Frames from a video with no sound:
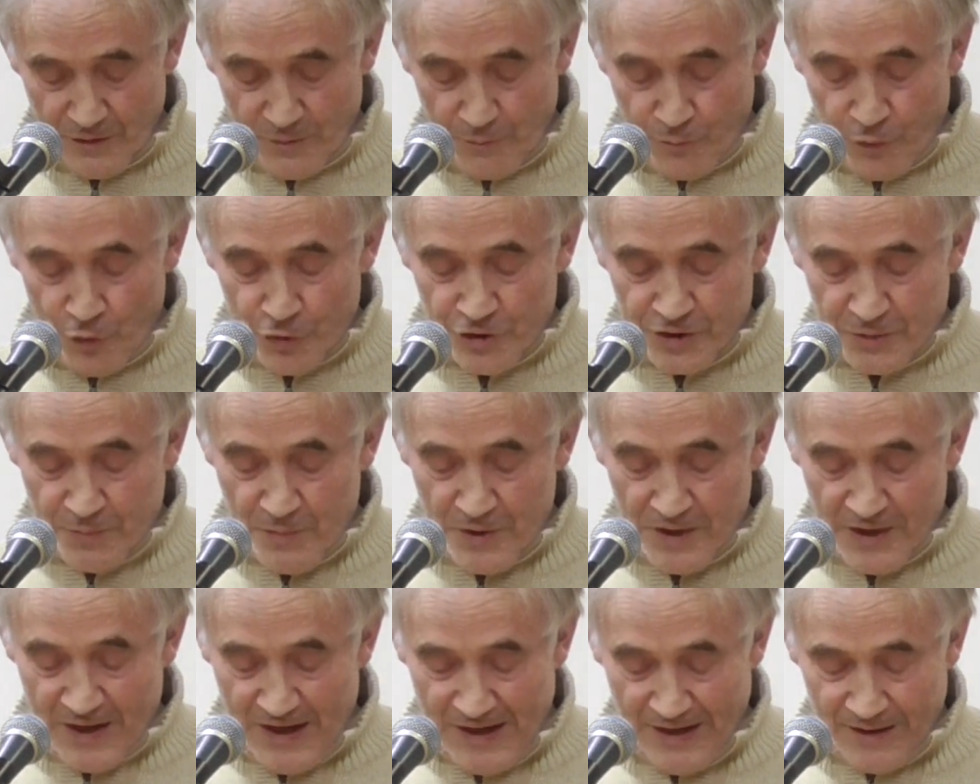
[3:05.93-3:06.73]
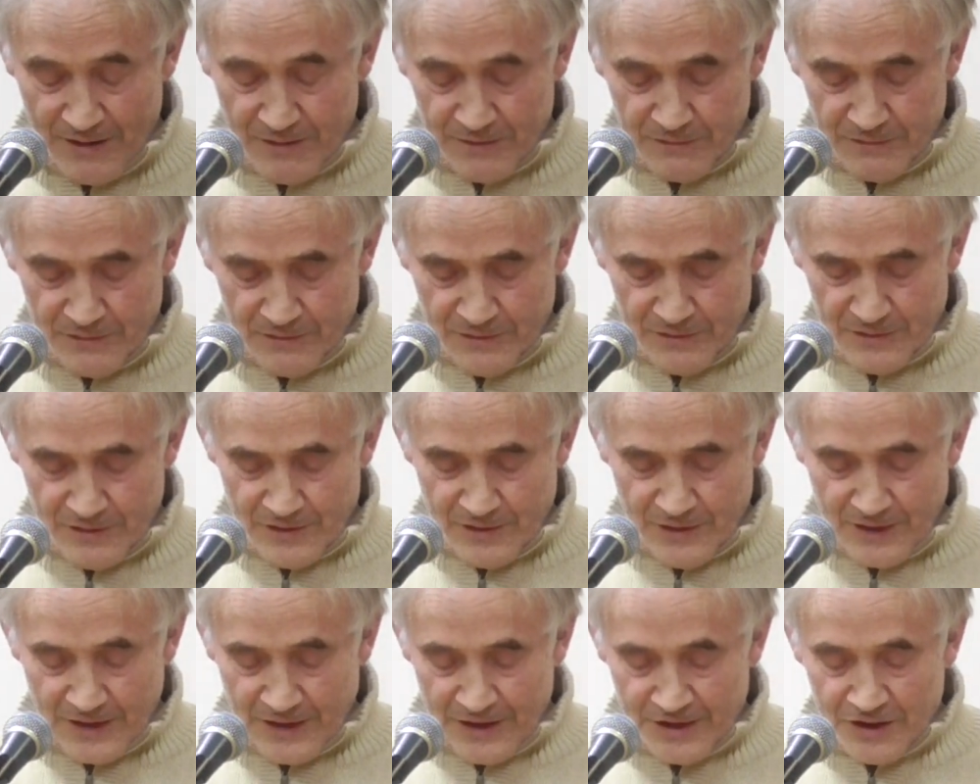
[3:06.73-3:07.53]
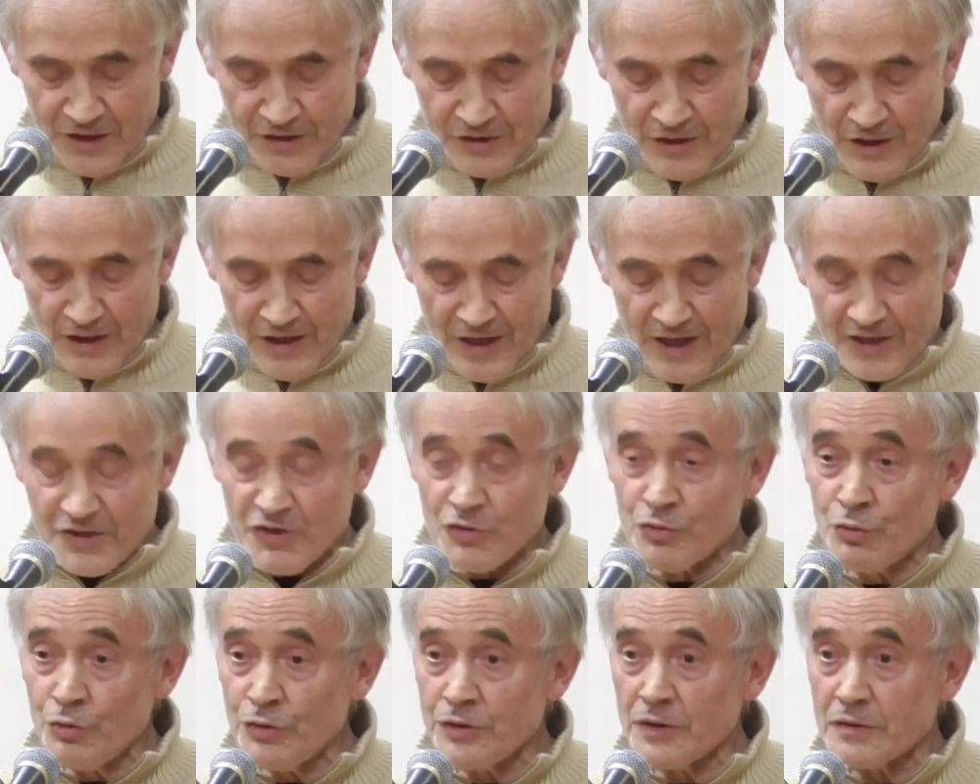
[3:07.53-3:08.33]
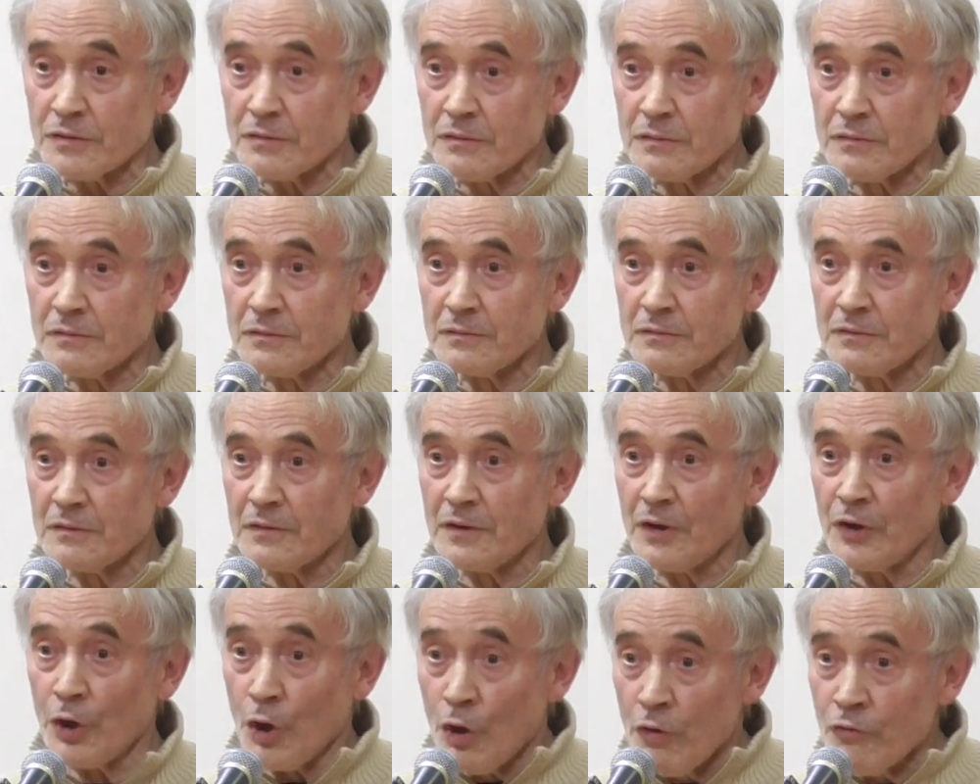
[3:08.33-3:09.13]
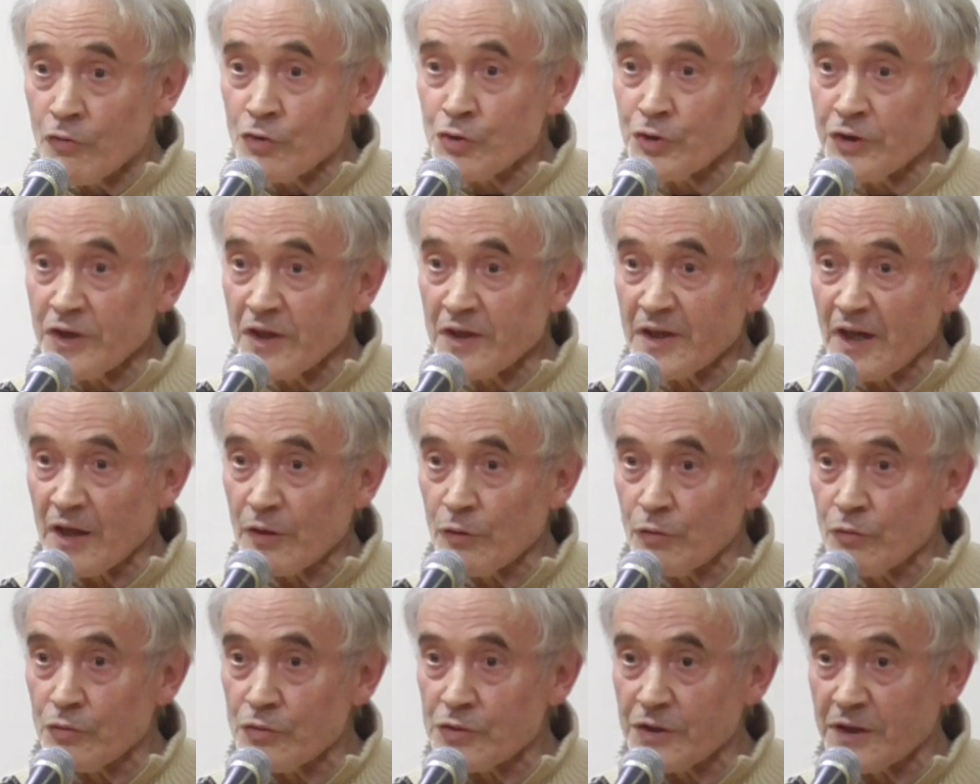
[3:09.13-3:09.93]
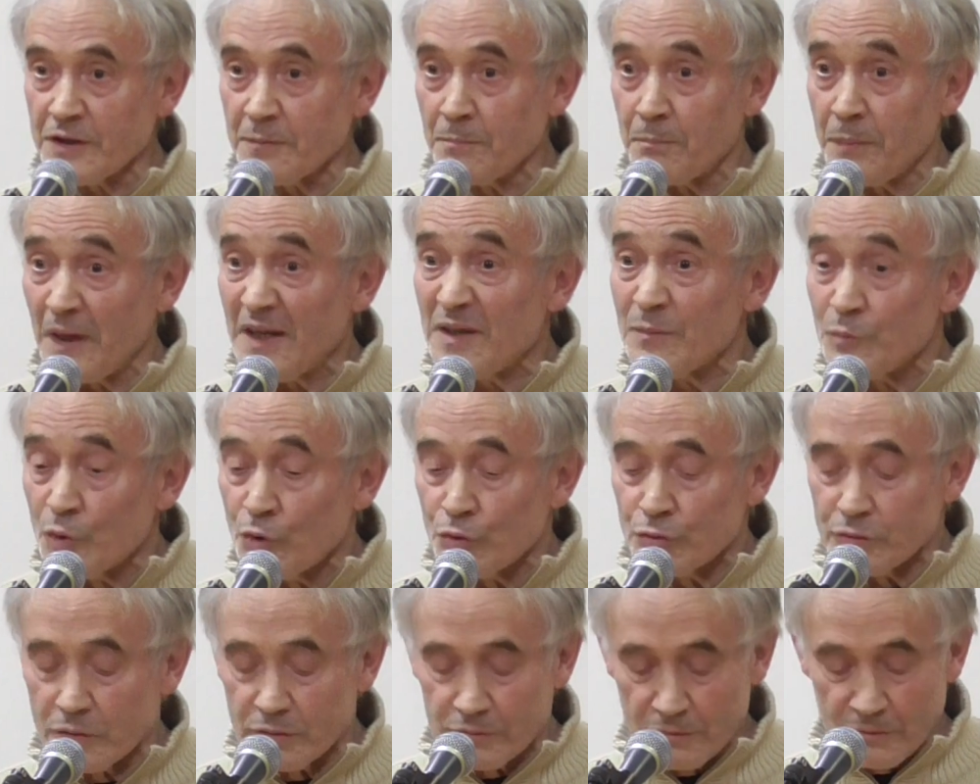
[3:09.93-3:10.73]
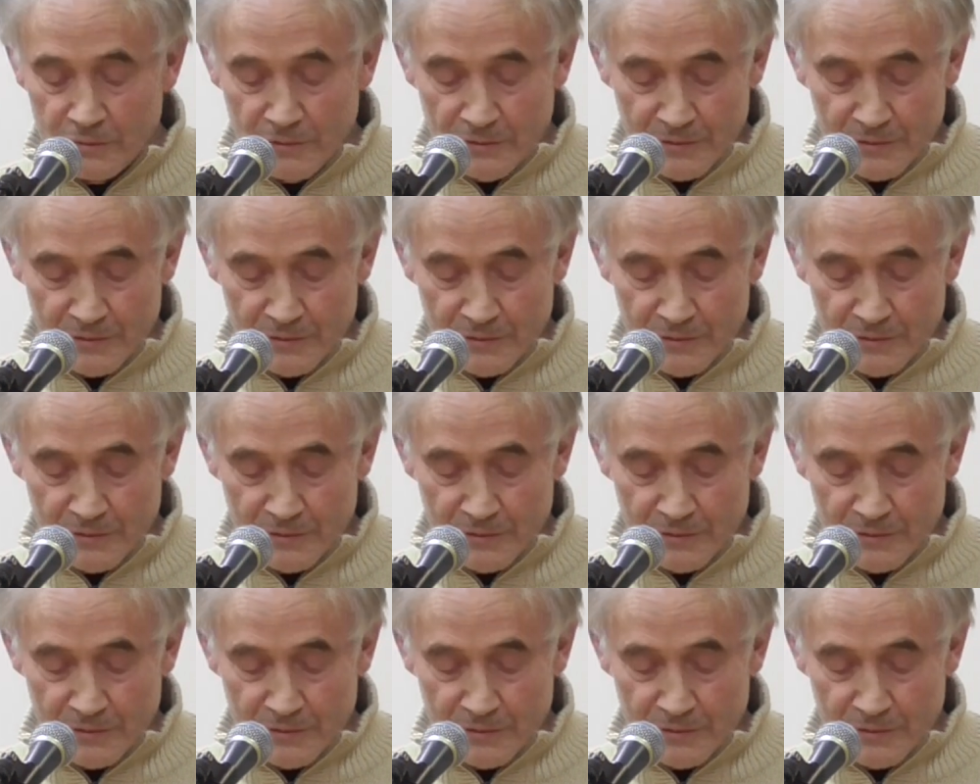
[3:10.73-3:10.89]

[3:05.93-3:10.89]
Пусть меня родители осудят, ревушки-коровушки поймут.